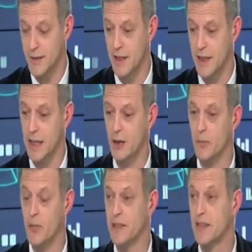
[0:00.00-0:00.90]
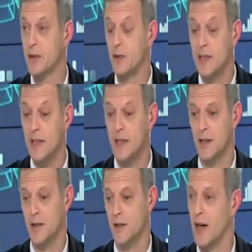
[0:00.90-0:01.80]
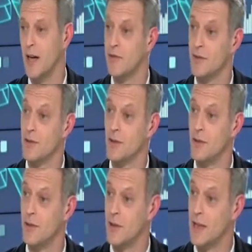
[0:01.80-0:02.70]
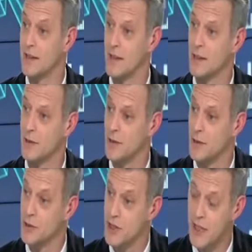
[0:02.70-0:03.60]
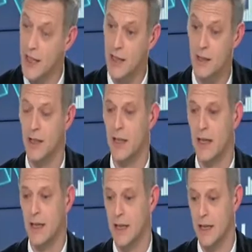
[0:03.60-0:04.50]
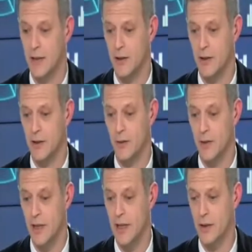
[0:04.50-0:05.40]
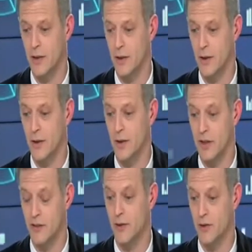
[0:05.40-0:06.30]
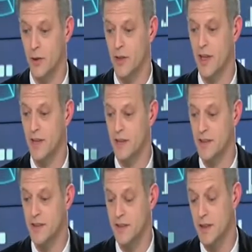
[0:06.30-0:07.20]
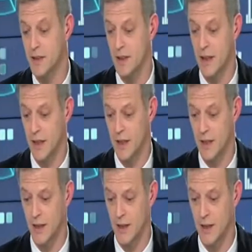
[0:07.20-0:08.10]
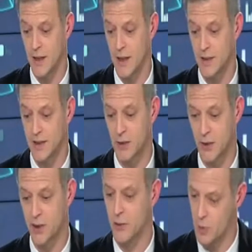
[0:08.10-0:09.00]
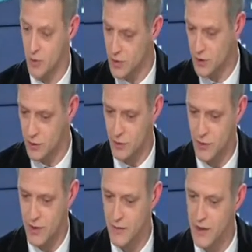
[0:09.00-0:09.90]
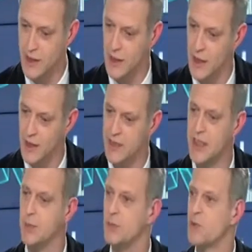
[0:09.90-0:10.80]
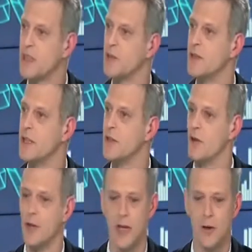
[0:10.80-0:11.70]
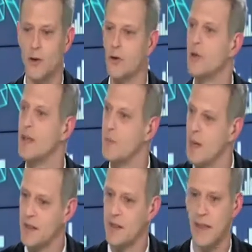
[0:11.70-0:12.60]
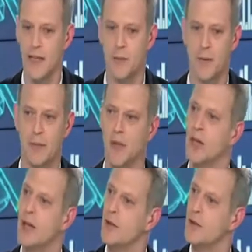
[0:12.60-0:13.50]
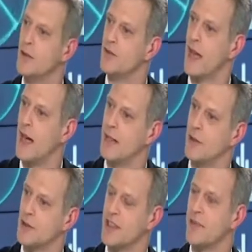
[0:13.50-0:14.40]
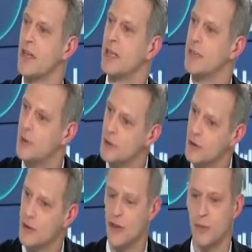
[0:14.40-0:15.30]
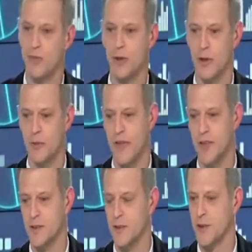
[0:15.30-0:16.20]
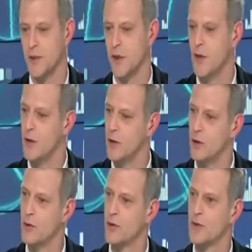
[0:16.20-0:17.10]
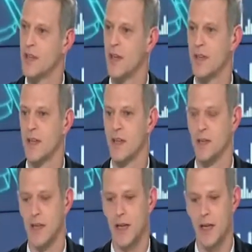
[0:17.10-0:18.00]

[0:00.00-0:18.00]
d'intérêt particulier avant l'intérêt général et on est en effet donc en train d'insister à, ce qui ressemble, donc c'est ce que vous avez dit, à un dilemme du prisonnier dans lequel aucune des parties n'est capable de faire alliance avec les deux autres pour bien s'entendre au nom de cet intérêt